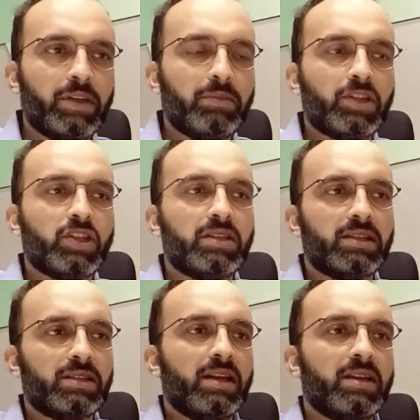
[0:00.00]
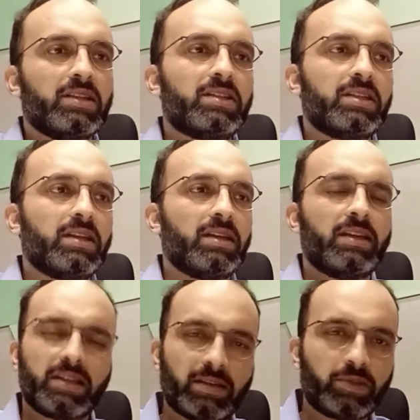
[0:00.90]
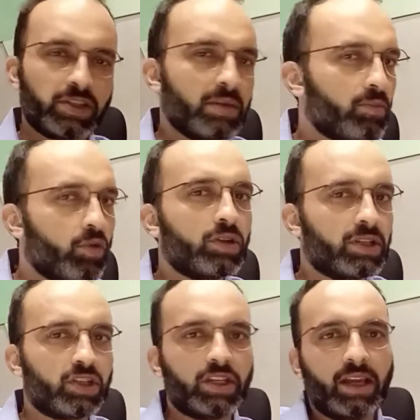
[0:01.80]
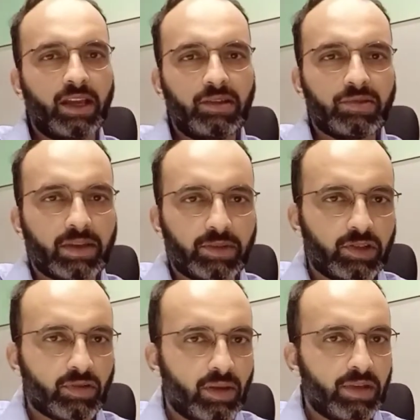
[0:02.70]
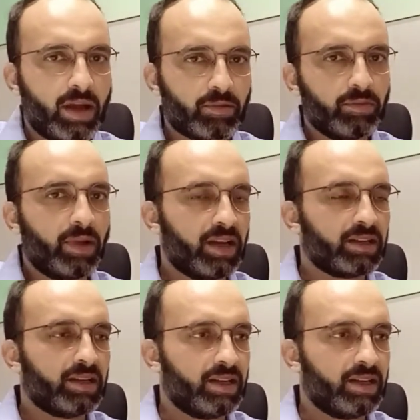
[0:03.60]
पीन में चेंजेस लाना चाहिए ये सब चीज़ें बहुत अच्छी है इन सब चीज़ों का भी आपको पालन